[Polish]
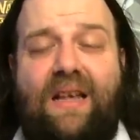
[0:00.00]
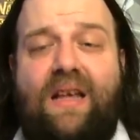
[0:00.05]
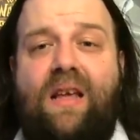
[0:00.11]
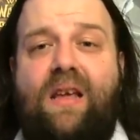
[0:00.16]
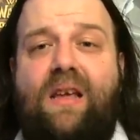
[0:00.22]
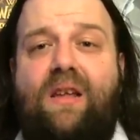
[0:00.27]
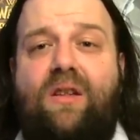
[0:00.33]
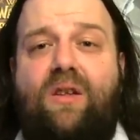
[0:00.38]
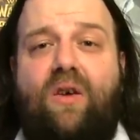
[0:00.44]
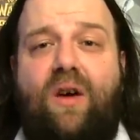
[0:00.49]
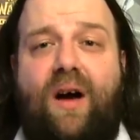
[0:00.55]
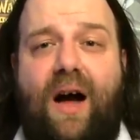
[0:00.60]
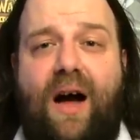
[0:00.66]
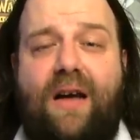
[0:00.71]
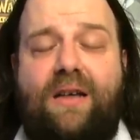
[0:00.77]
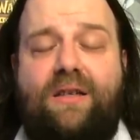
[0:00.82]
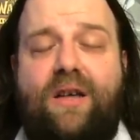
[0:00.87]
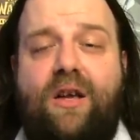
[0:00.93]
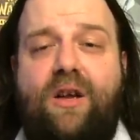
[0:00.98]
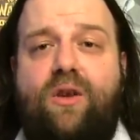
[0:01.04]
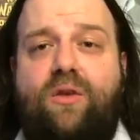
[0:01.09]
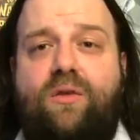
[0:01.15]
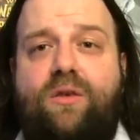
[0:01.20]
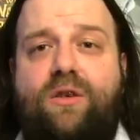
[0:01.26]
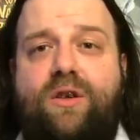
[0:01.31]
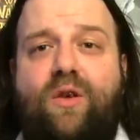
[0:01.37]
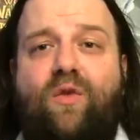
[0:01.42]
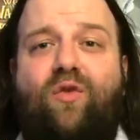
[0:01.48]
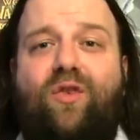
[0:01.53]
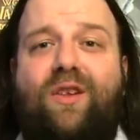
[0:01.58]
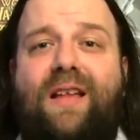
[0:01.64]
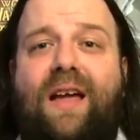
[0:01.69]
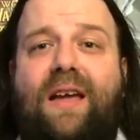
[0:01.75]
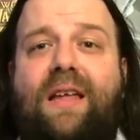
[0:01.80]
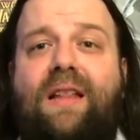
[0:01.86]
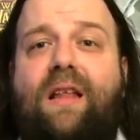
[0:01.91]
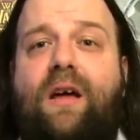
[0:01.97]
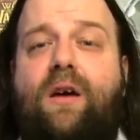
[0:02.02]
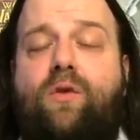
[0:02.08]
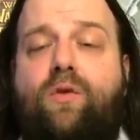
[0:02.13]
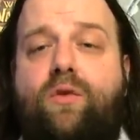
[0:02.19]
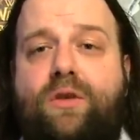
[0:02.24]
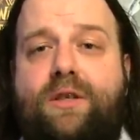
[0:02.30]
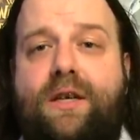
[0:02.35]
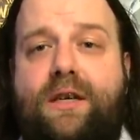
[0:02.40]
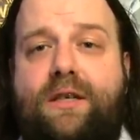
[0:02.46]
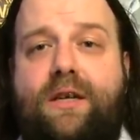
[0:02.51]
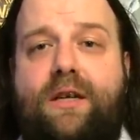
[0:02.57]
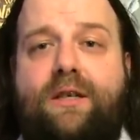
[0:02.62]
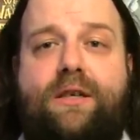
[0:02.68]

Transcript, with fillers: I to hajs, który się wydaje na różne rzeczy,